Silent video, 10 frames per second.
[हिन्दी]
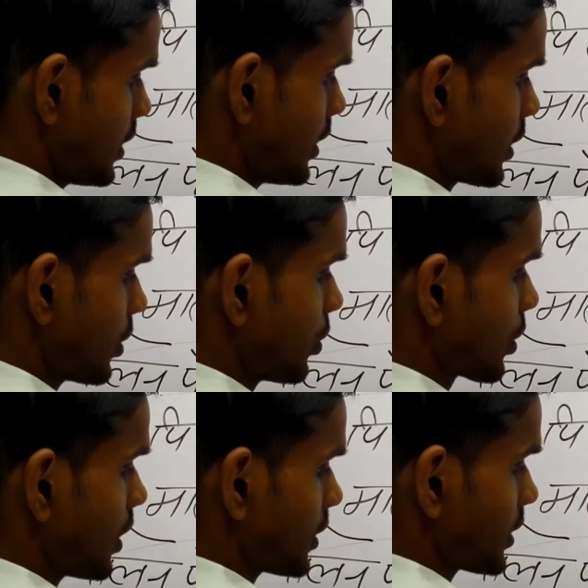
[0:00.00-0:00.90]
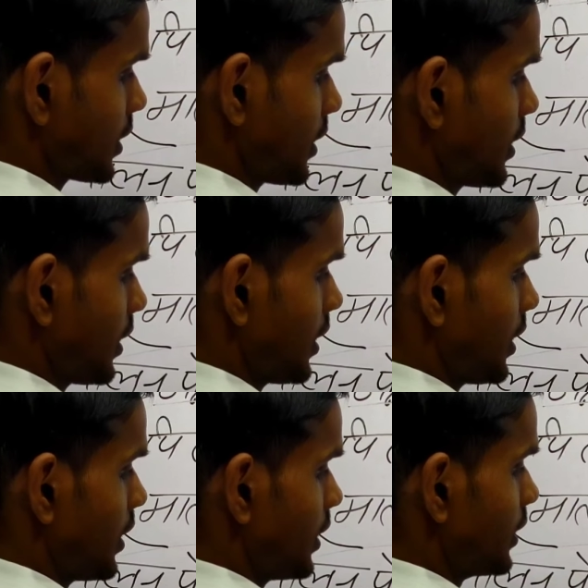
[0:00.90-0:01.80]
एंटीओकस
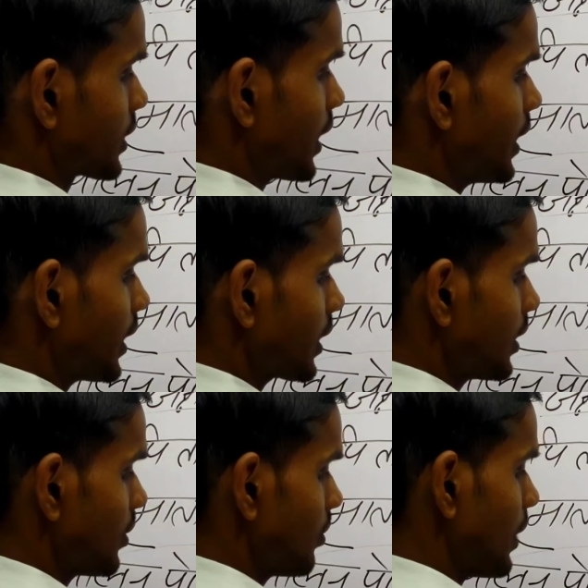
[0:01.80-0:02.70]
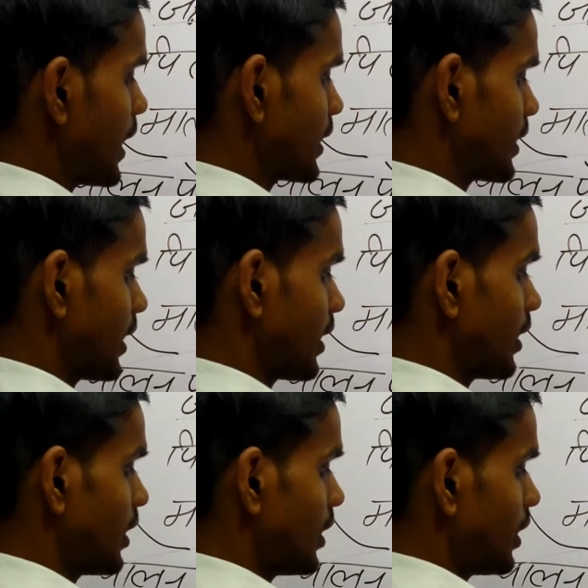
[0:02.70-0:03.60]
इसका एक भाई था
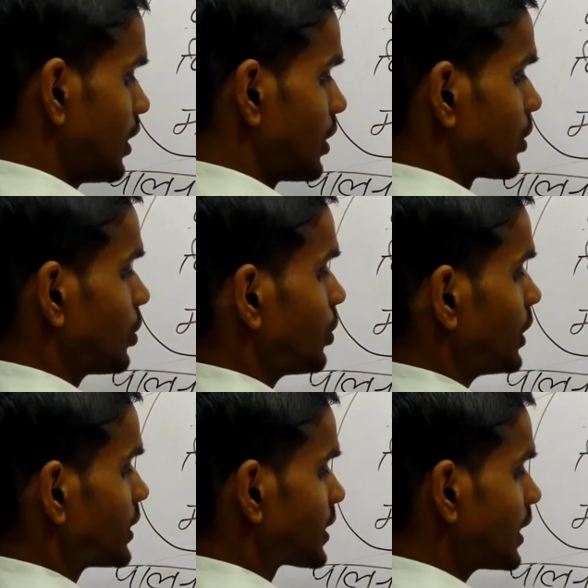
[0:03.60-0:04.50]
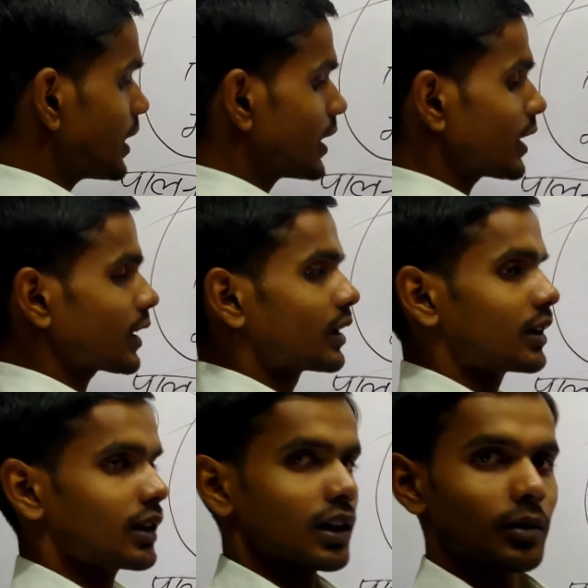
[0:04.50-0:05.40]
तो इसने एक
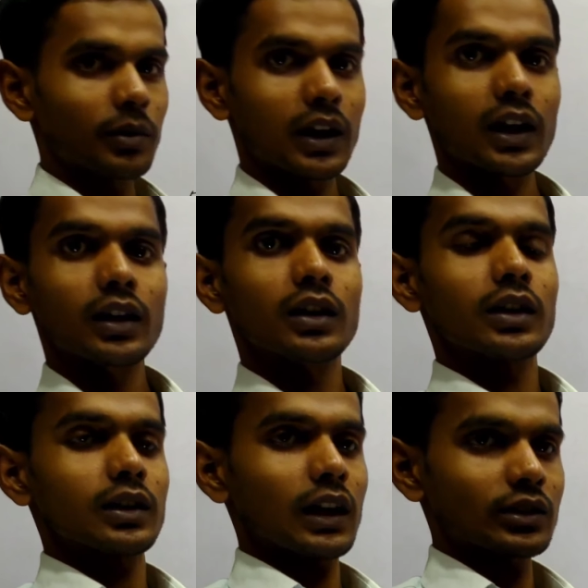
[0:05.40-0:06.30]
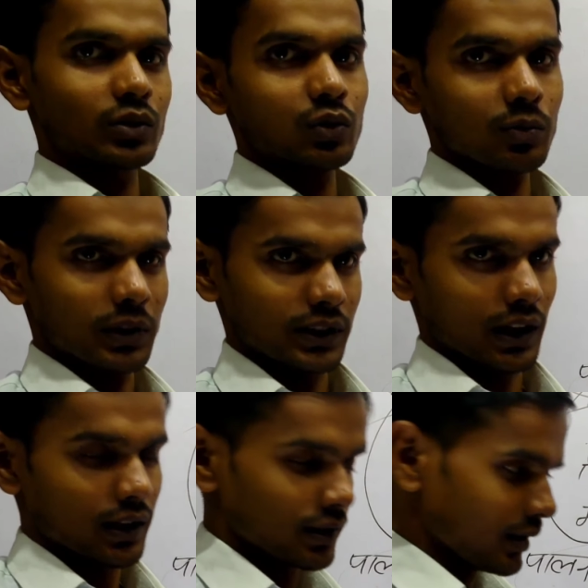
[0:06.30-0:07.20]
अपना राजदूत
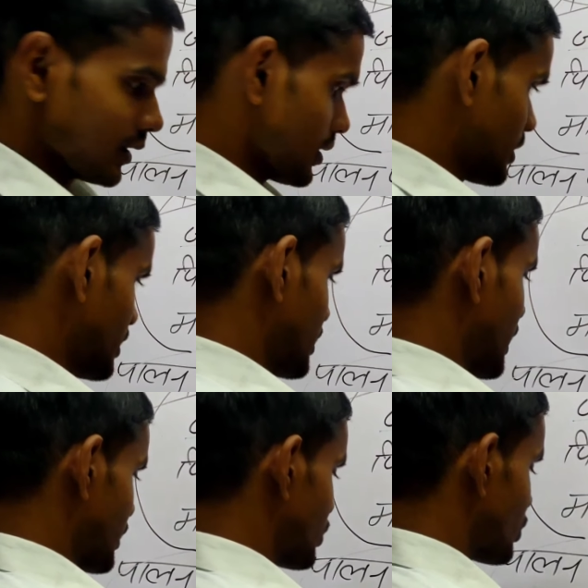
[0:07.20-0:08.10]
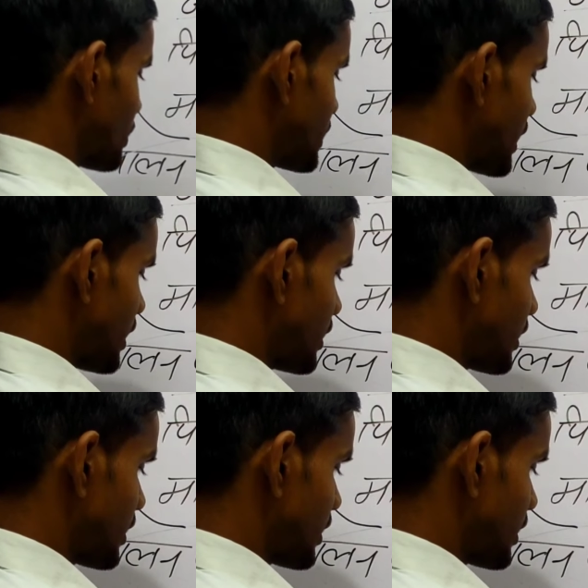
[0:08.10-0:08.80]
भेजा राजदूत भेजा